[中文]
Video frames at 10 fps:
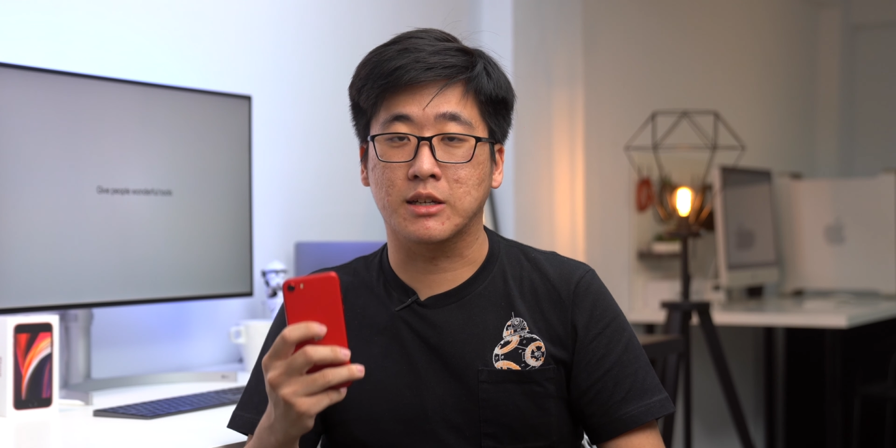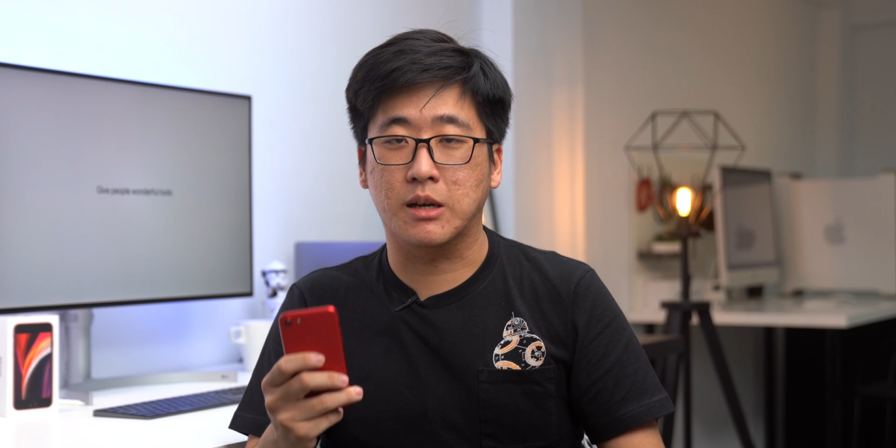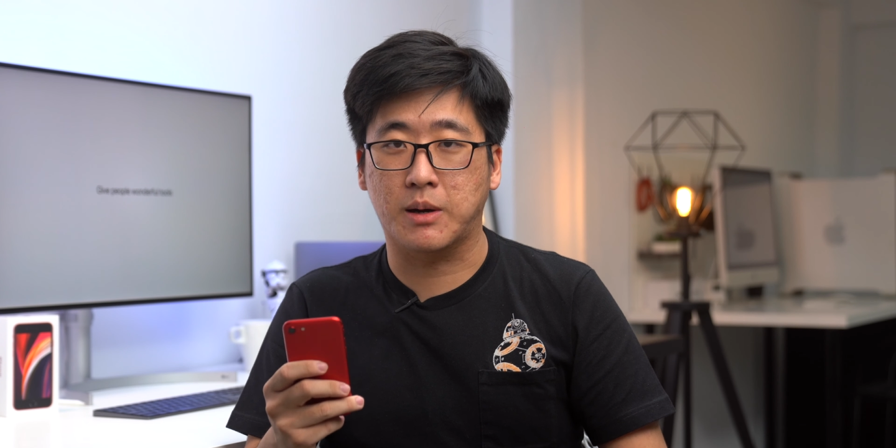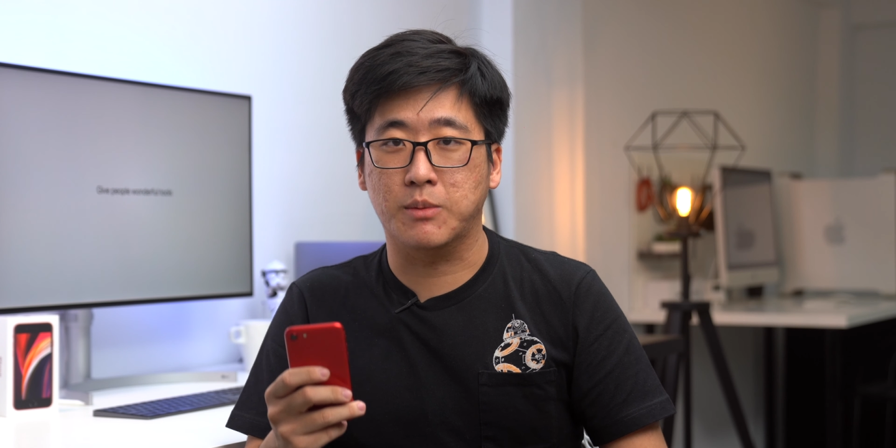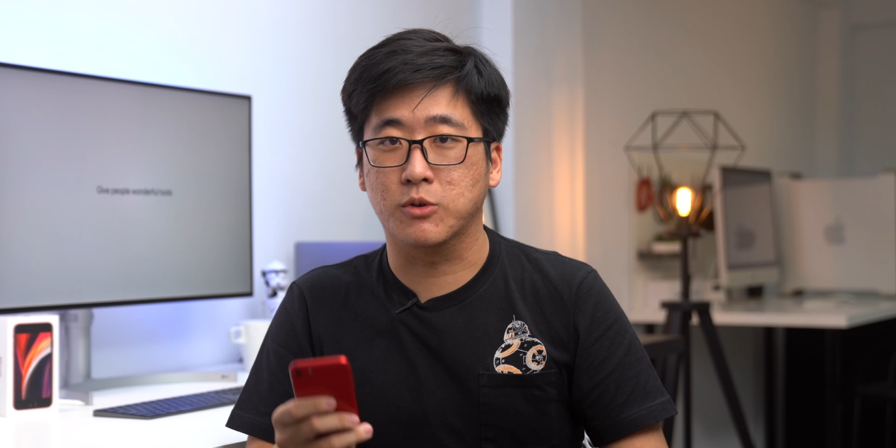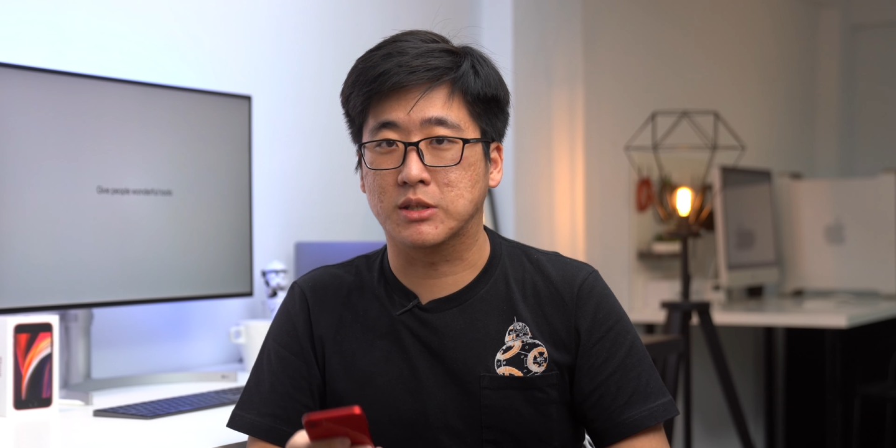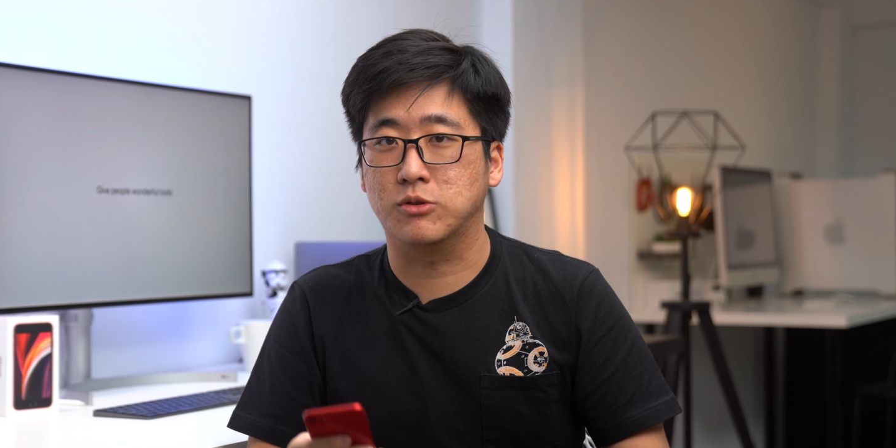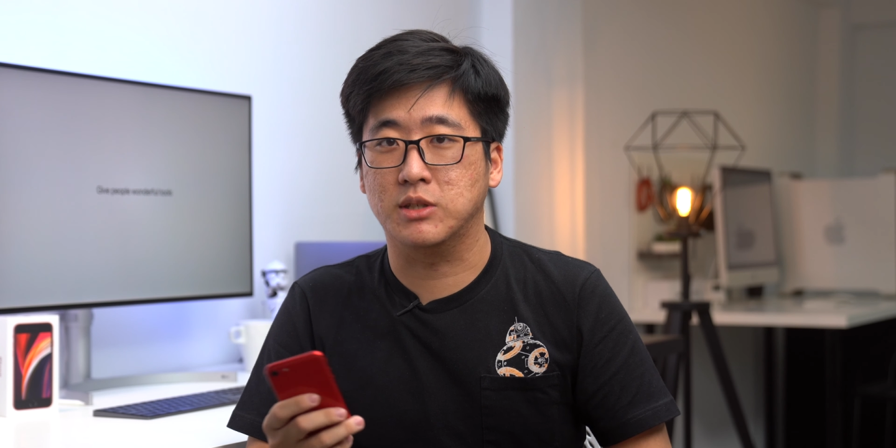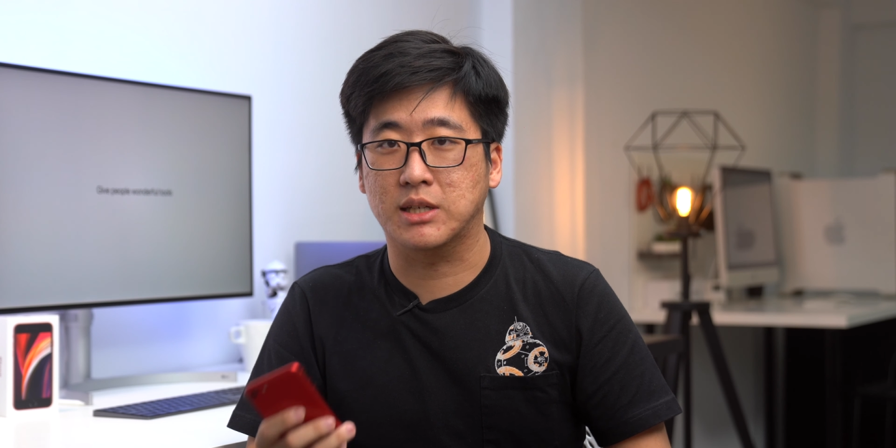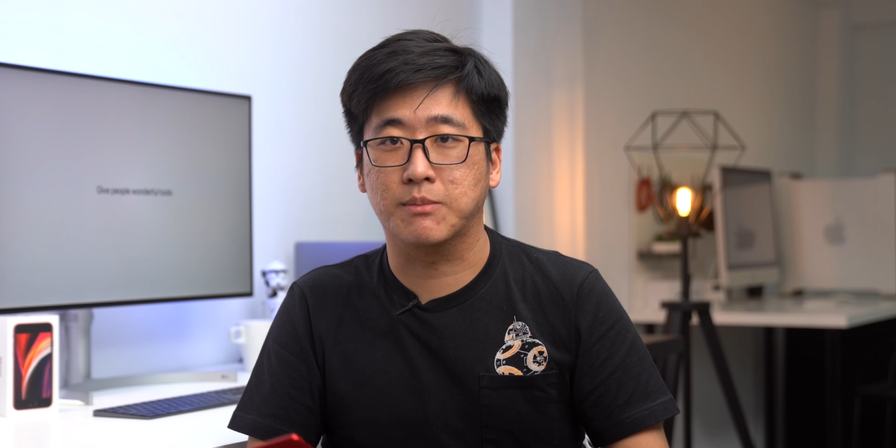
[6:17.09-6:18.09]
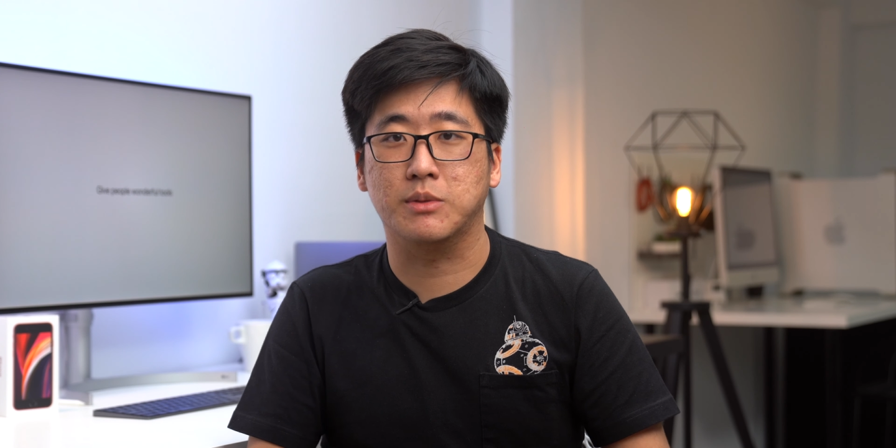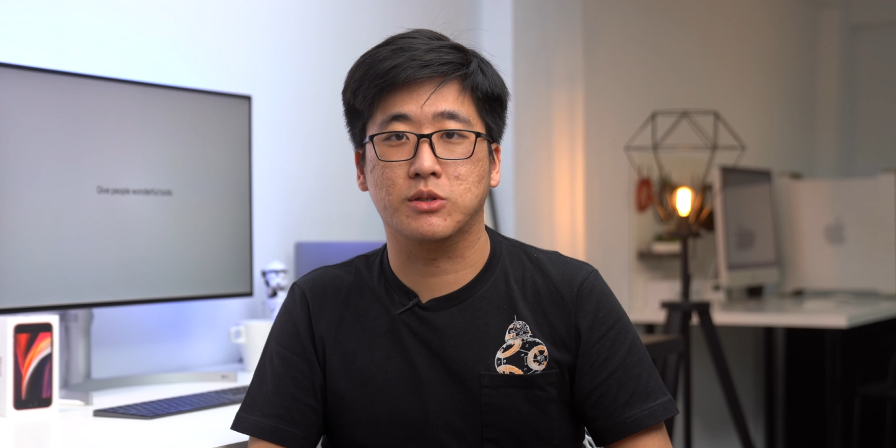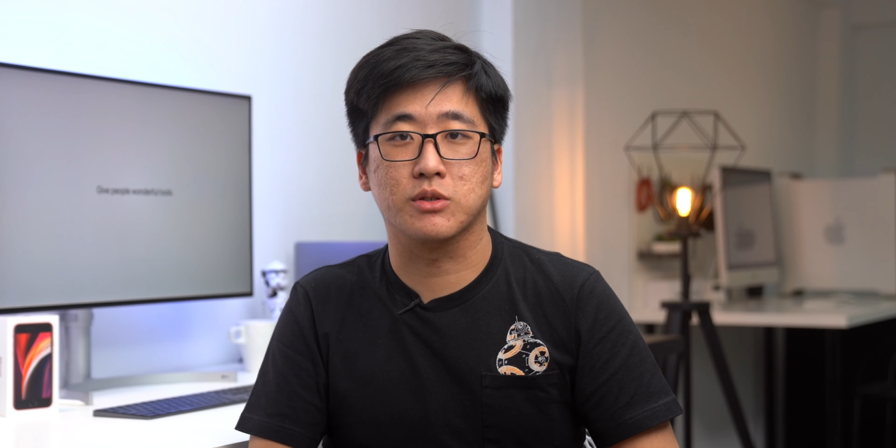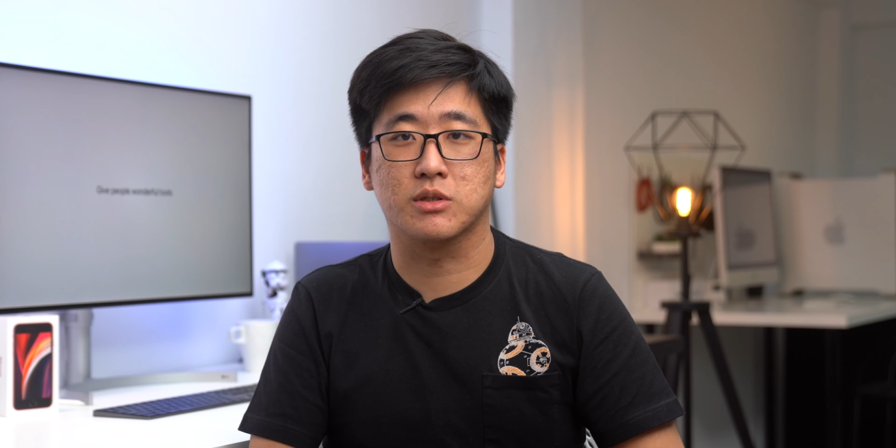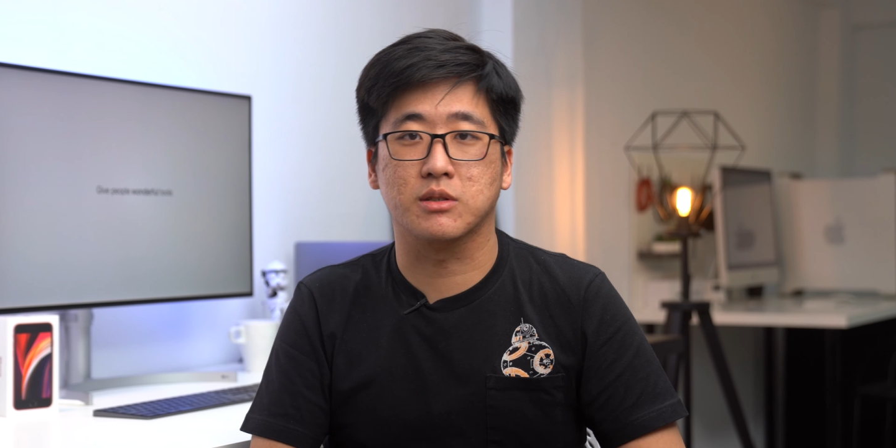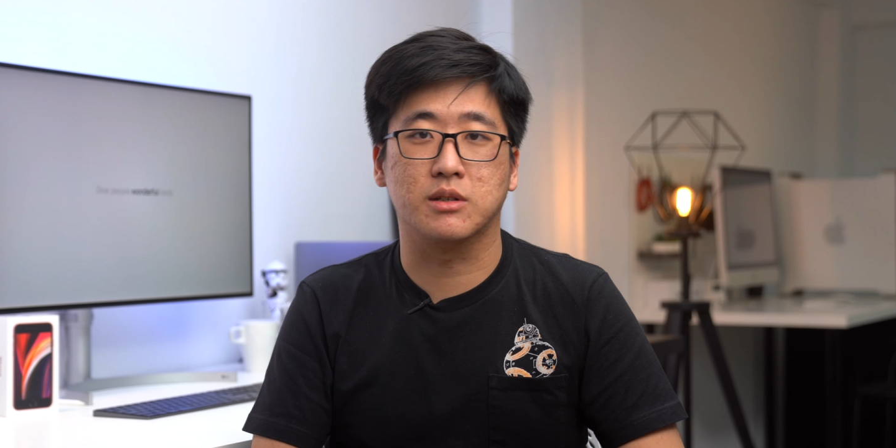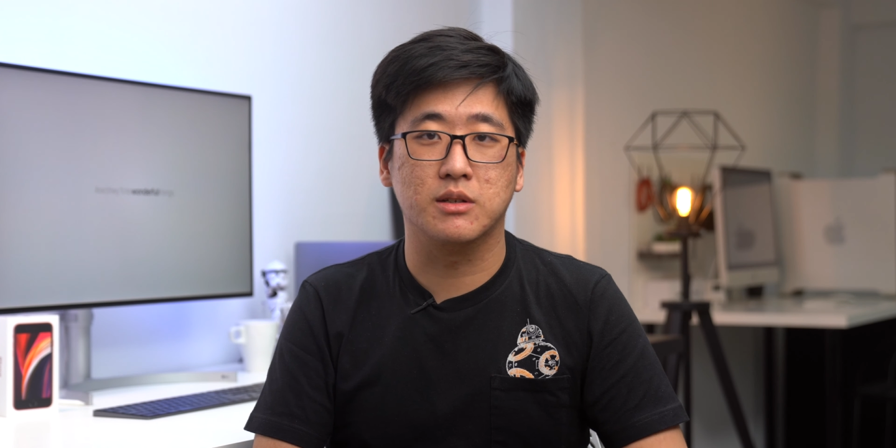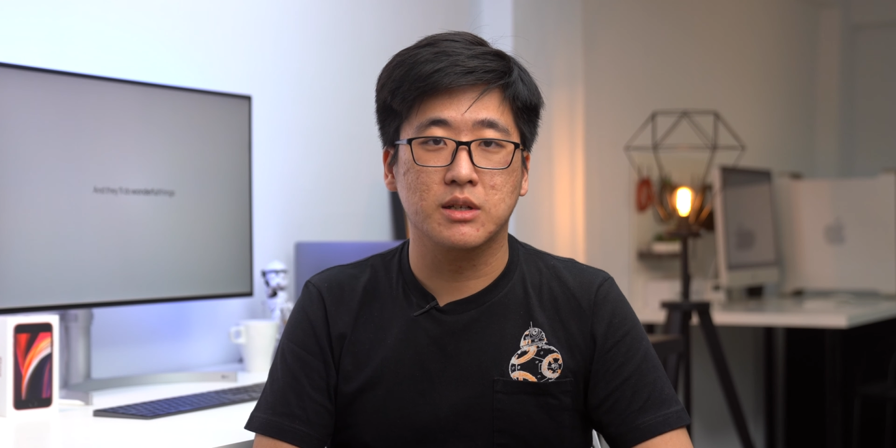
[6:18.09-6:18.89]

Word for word: 夜拍模式去相比就是了。